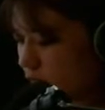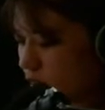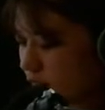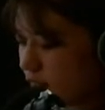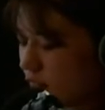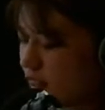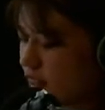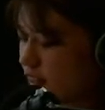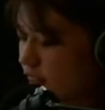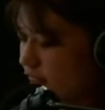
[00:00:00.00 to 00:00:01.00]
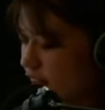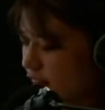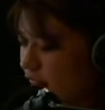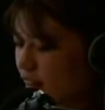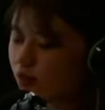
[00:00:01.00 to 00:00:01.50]
私
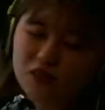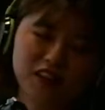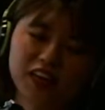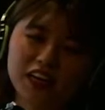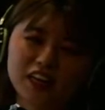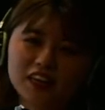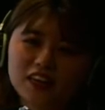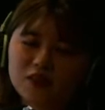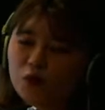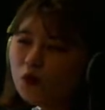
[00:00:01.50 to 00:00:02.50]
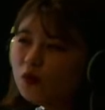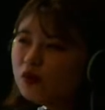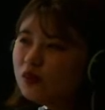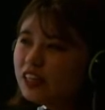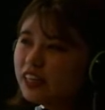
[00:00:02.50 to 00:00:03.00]
なんてこったいもう
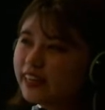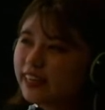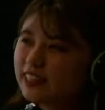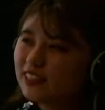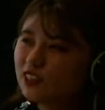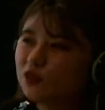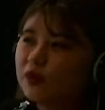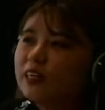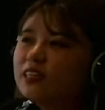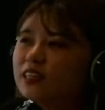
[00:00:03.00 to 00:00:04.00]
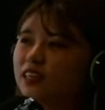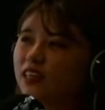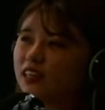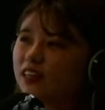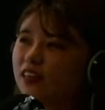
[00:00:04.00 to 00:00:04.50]
本当に1ヶ月以上前です
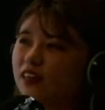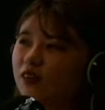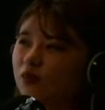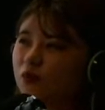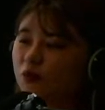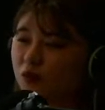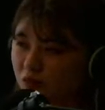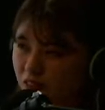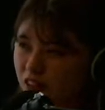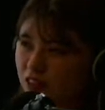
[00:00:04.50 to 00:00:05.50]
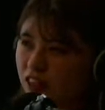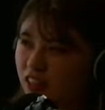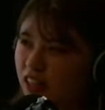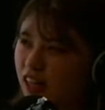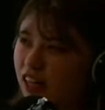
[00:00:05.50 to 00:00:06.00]
ね申し
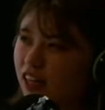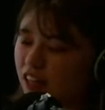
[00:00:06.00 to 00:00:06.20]
訳ない